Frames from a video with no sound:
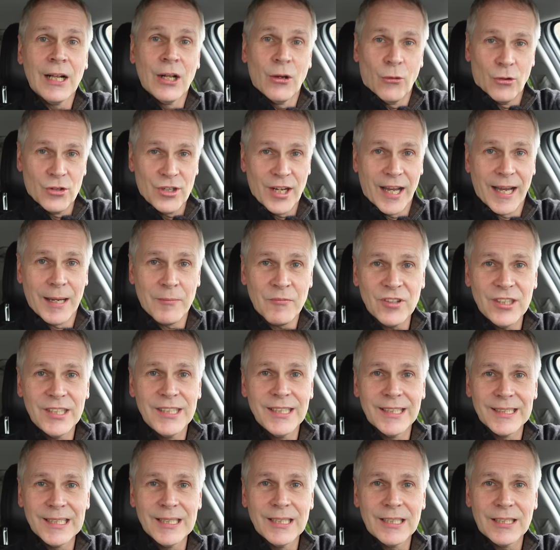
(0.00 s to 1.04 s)
und haben wir
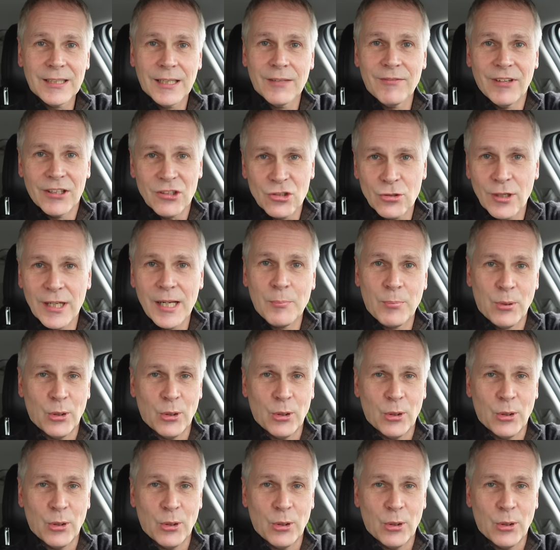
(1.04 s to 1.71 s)
hier nicht eventuell